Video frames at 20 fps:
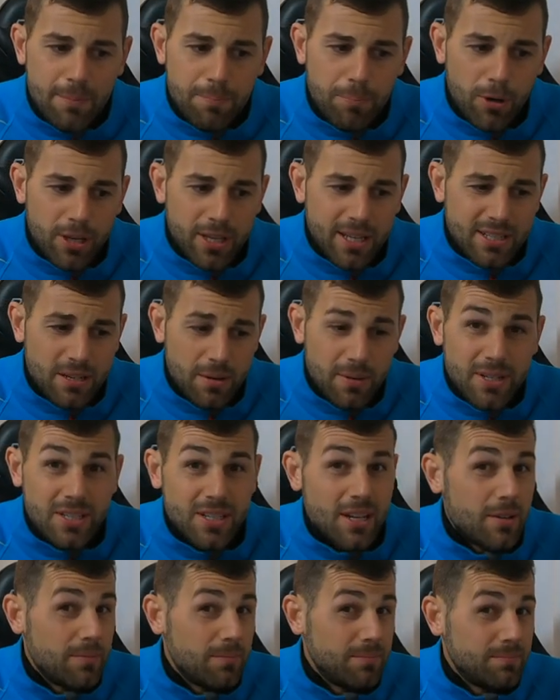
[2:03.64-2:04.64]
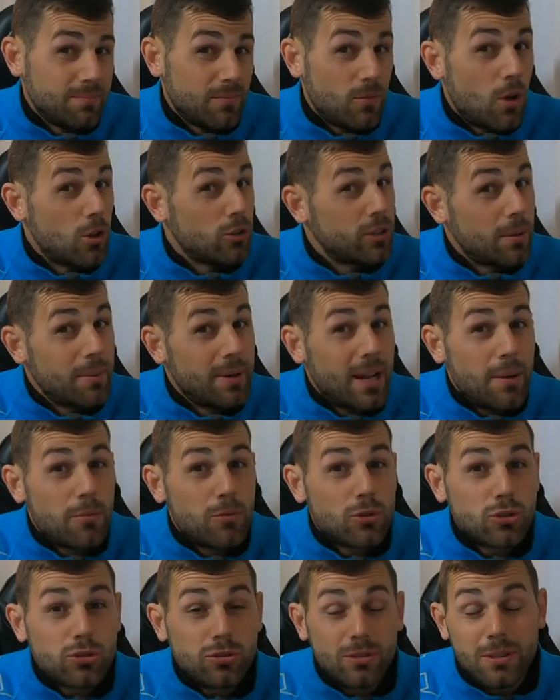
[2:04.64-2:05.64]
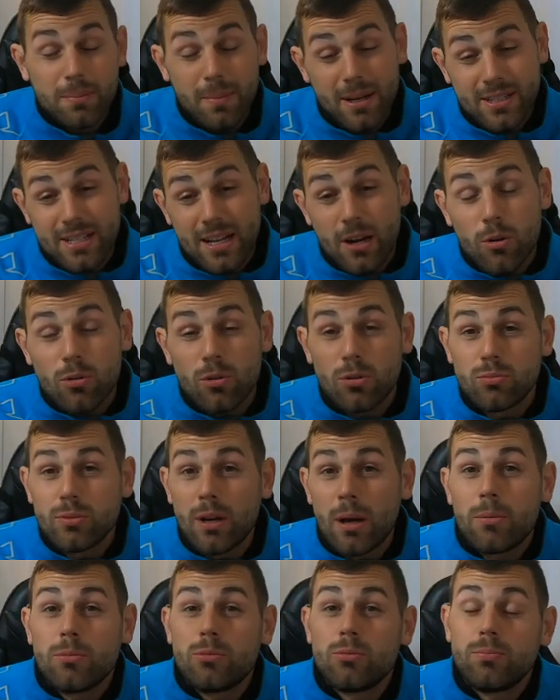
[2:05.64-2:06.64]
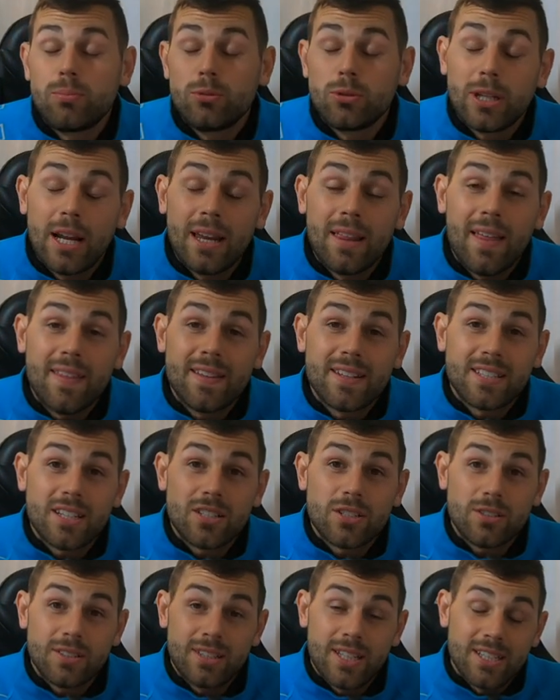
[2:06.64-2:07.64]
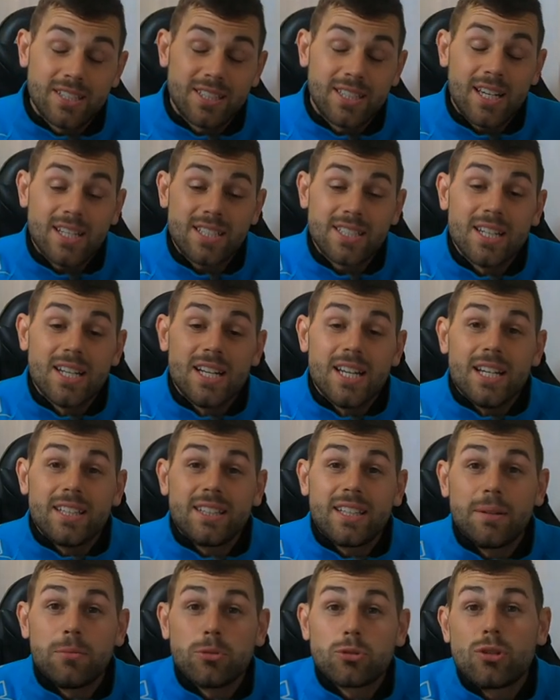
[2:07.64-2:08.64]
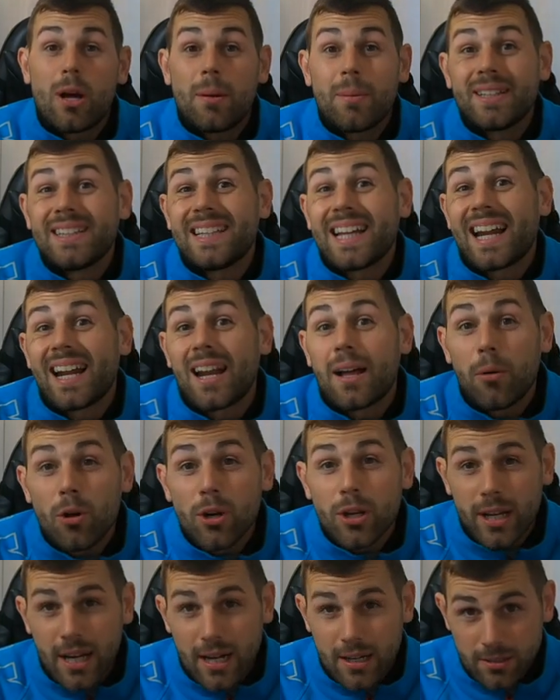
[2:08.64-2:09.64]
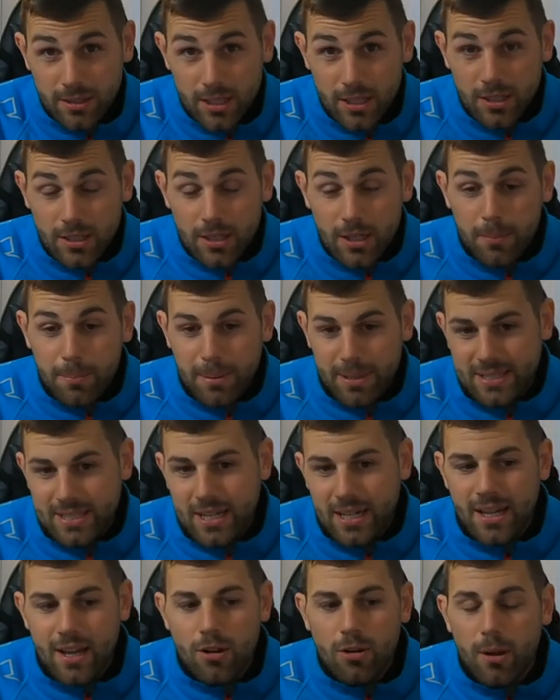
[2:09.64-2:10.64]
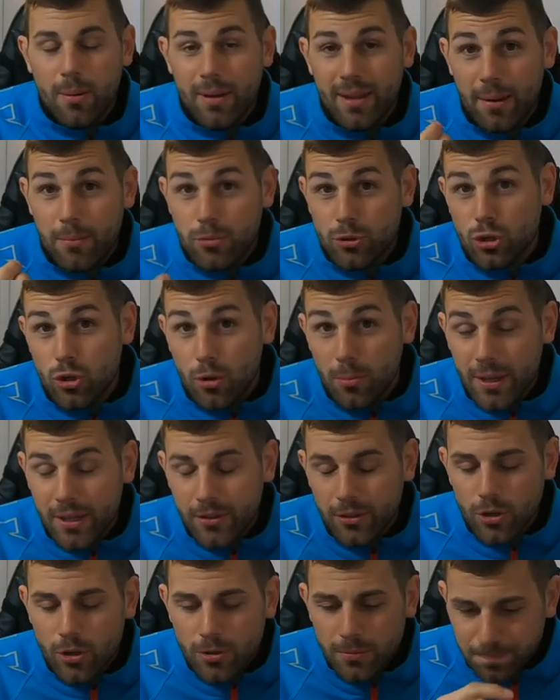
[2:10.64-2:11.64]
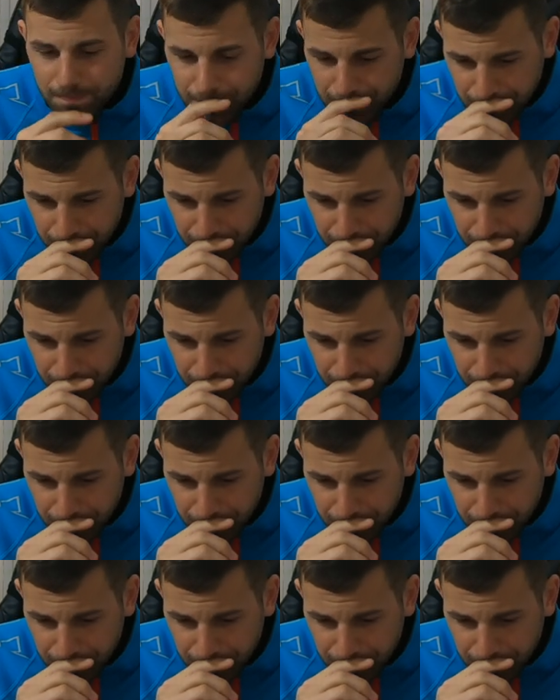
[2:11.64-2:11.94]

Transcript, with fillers: porque ya sabéis que cuando terminamos, y más algo, una brutalidad de estas, de estas tenemos una ventana anabólica. Pensar que aunque vayamos comiendo